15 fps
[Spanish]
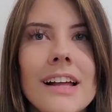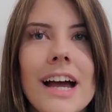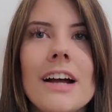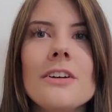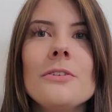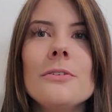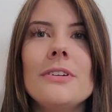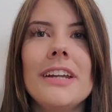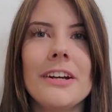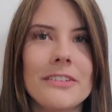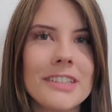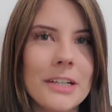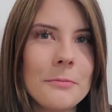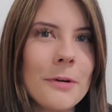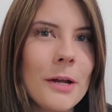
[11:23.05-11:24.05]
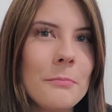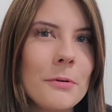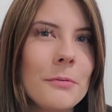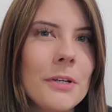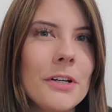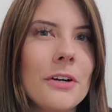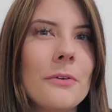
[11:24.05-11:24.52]
Anju, ¿le contamos al
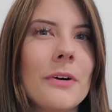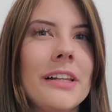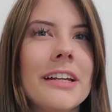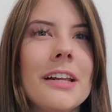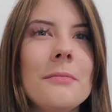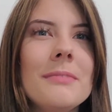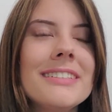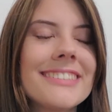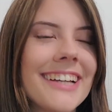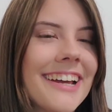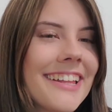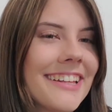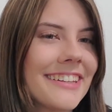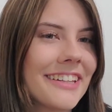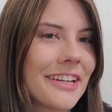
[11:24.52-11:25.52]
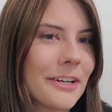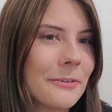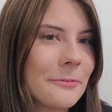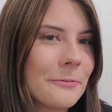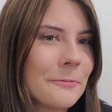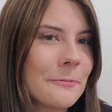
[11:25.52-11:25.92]
público cuál era el mensaje de Eterno?